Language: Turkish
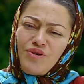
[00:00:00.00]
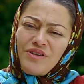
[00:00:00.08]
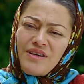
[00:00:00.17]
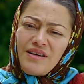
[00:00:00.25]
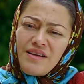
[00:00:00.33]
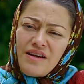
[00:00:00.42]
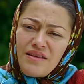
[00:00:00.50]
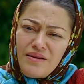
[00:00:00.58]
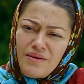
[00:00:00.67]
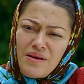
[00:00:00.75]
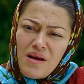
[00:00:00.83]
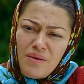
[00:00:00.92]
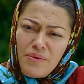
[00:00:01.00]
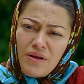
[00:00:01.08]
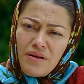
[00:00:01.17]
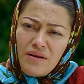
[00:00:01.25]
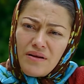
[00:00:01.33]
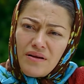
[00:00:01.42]
bu kadar kendini Kamil.
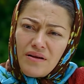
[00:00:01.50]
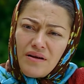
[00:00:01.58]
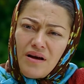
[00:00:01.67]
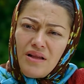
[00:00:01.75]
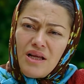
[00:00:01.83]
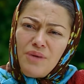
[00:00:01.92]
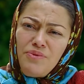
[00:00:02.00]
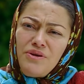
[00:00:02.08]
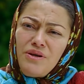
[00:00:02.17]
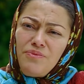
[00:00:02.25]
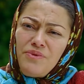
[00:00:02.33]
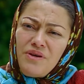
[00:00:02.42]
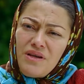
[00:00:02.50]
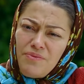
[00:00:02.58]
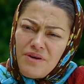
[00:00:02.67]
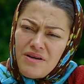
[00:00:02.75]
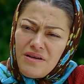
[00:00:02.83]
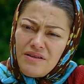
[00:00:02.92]
Allah bir kapıyı
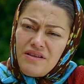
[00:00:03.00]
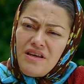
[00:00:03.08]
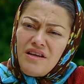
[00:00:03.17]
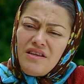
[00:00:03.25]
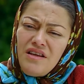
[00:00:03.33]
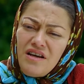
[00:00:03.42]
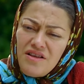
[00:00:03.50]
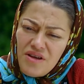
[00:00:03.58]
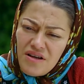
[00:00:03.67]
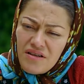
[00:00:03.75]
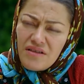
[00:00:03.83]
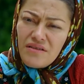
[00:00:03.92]
kapar, diğerini açar.